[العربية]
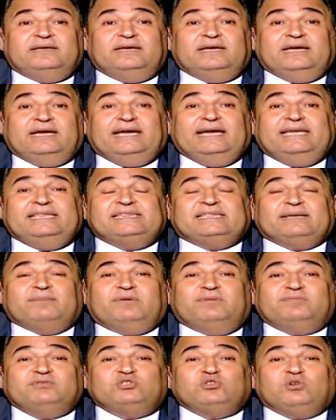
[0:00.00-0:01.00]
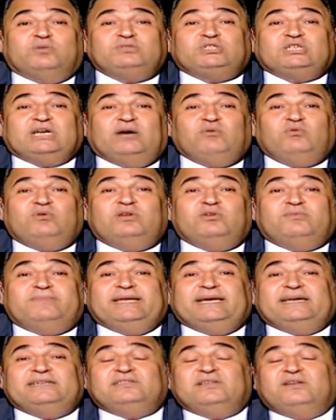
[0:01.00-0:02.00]
انت ما بتصومش اول يوم
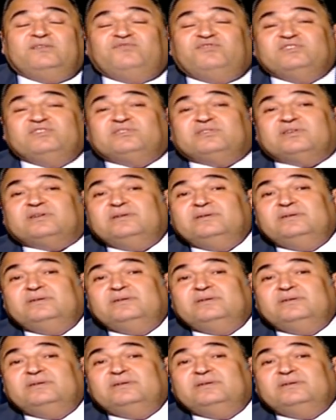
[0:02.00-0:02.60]
العيد الفطر